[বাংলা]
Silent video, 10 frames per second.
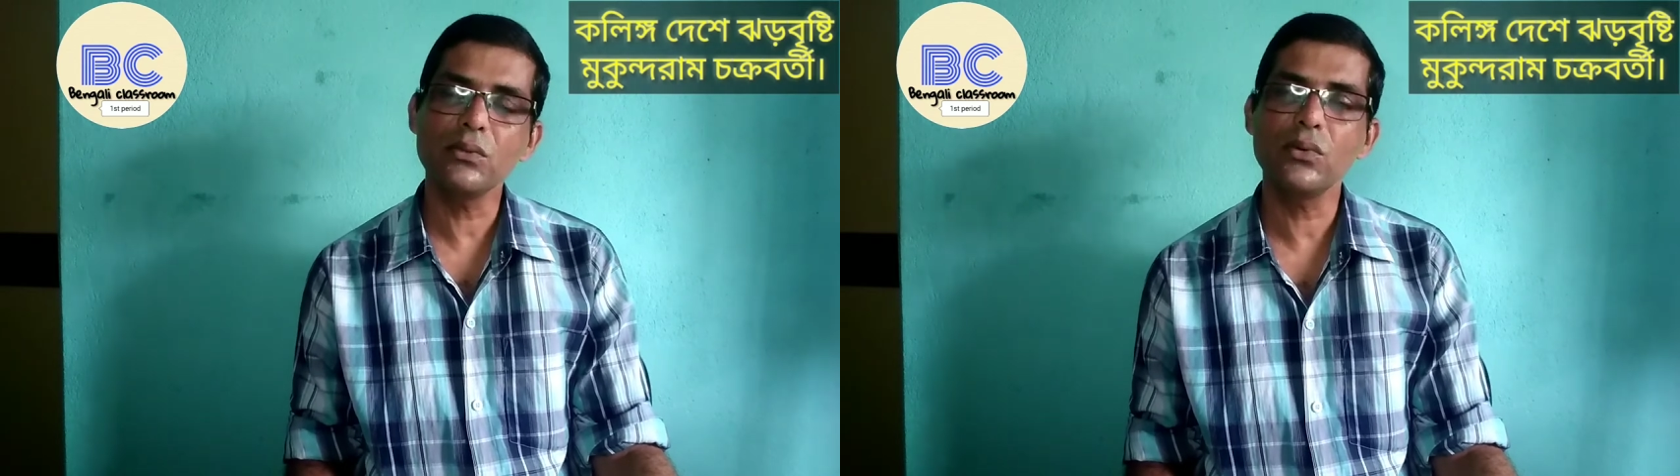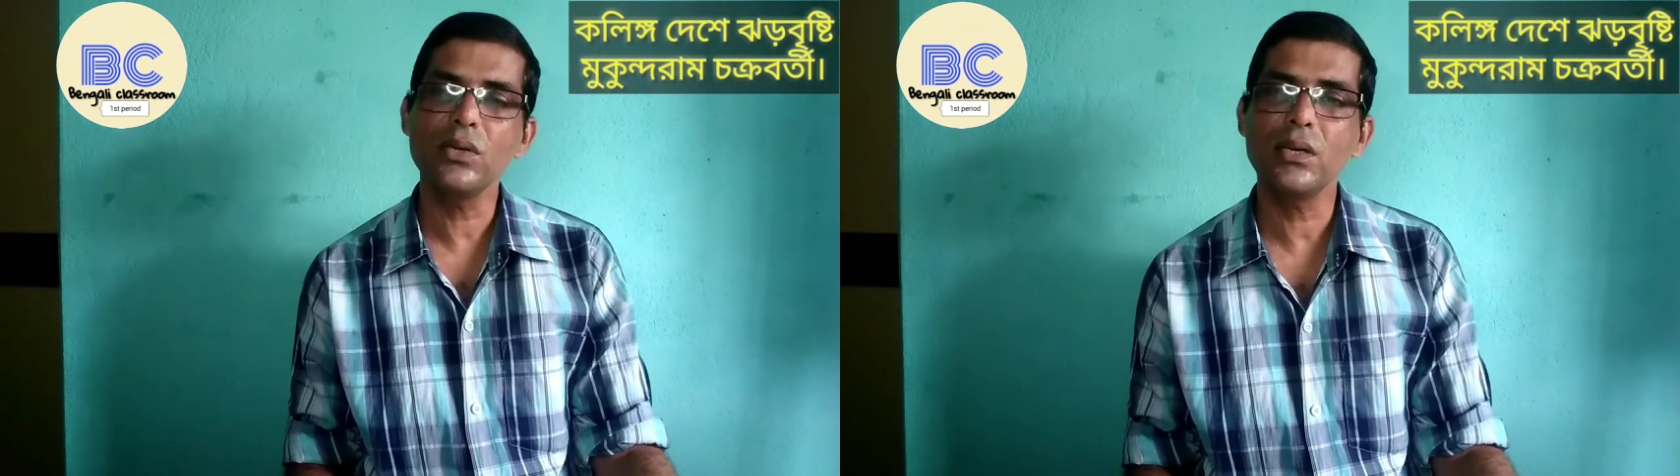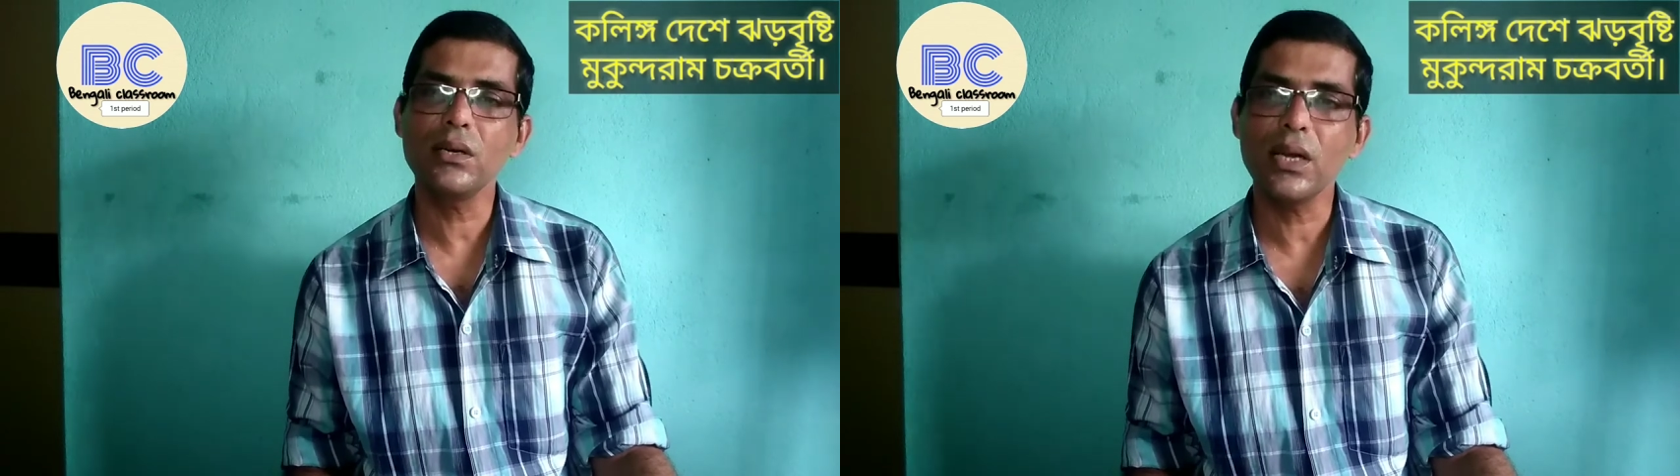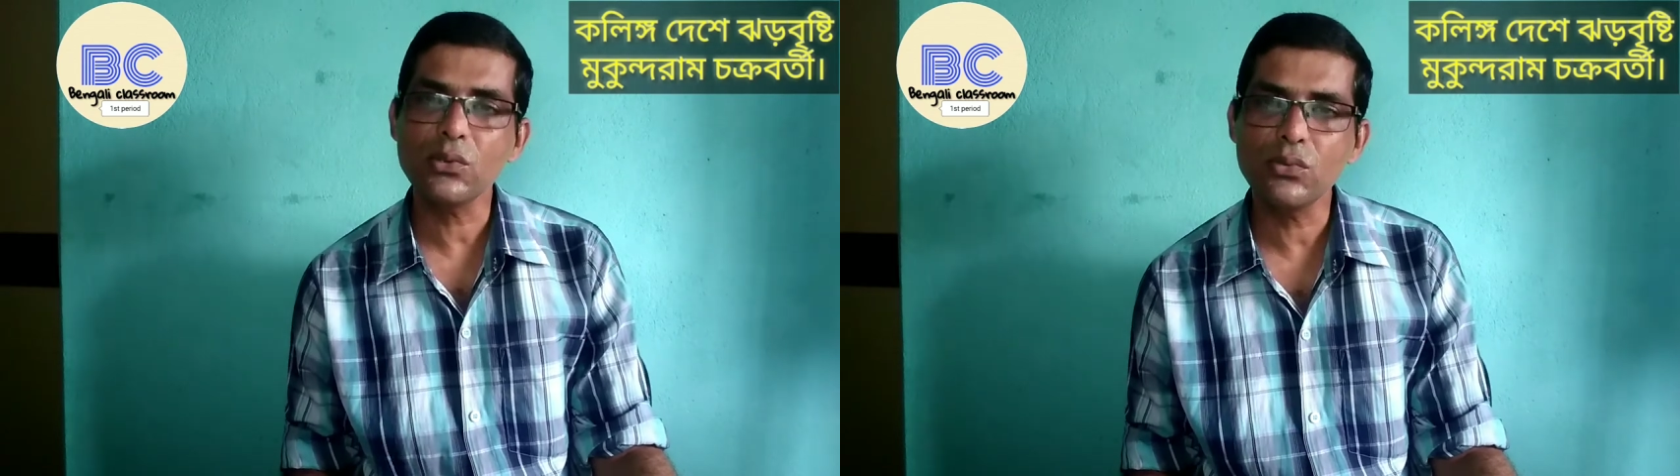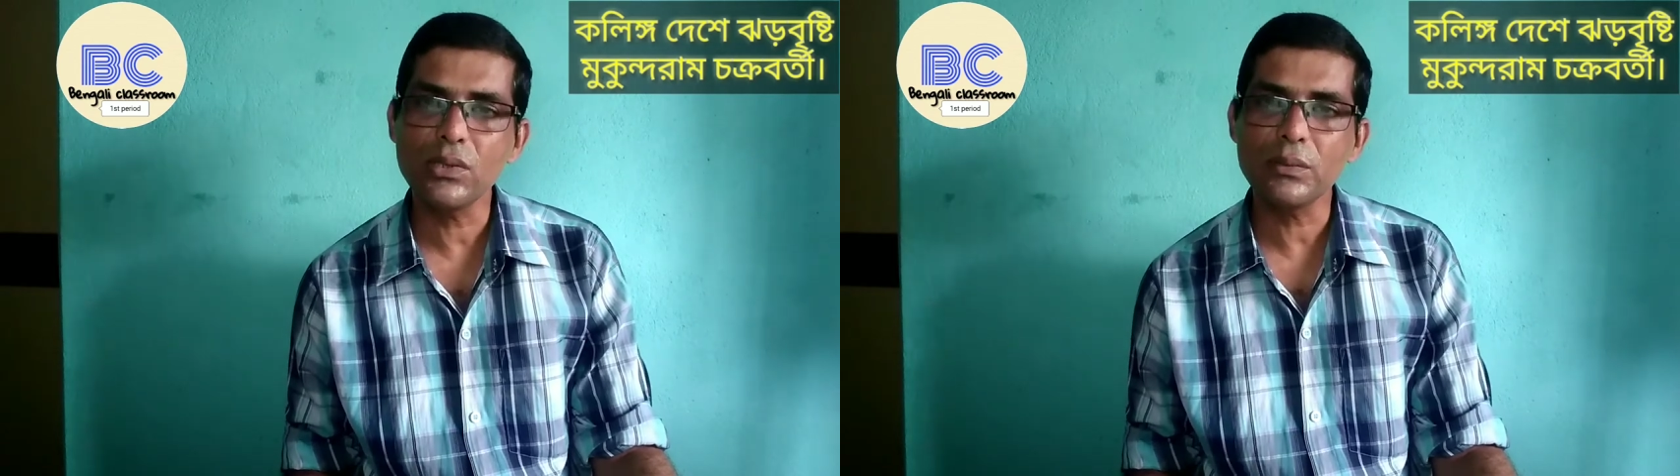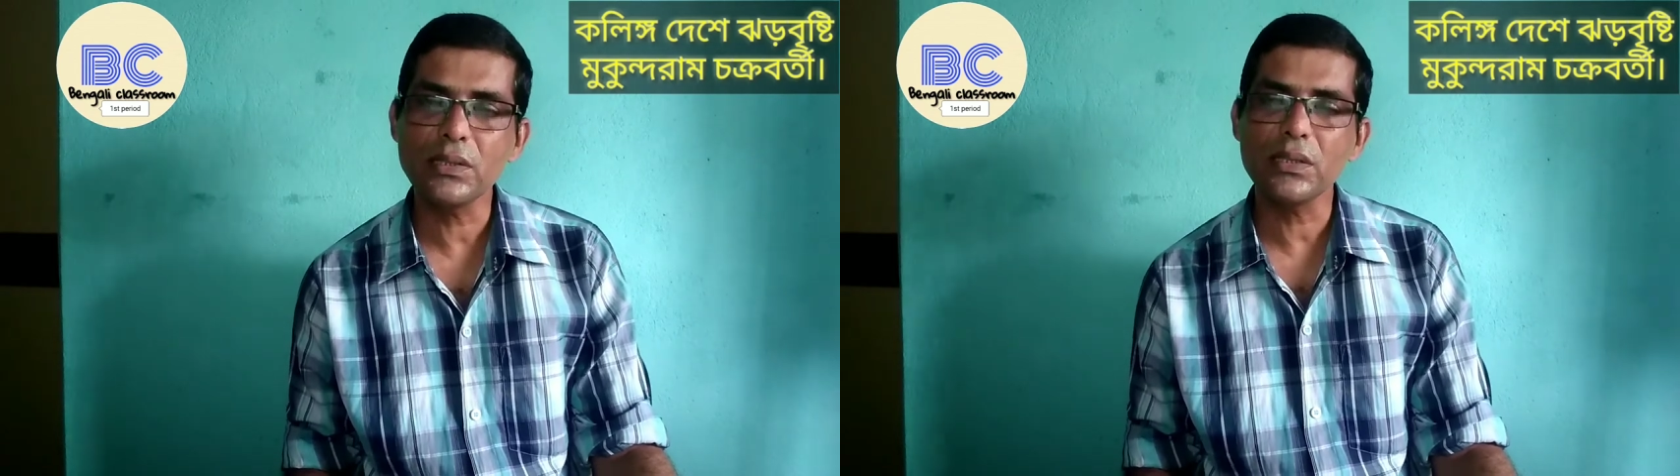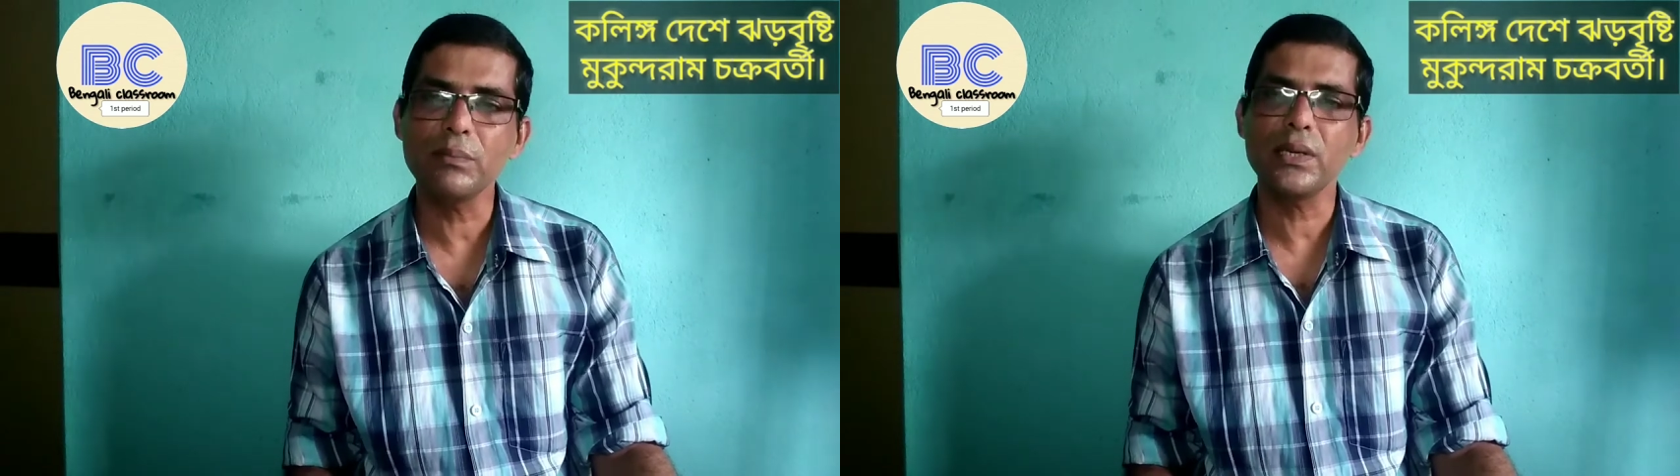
হরিণের ডাক শুনতে পাচ্ছেন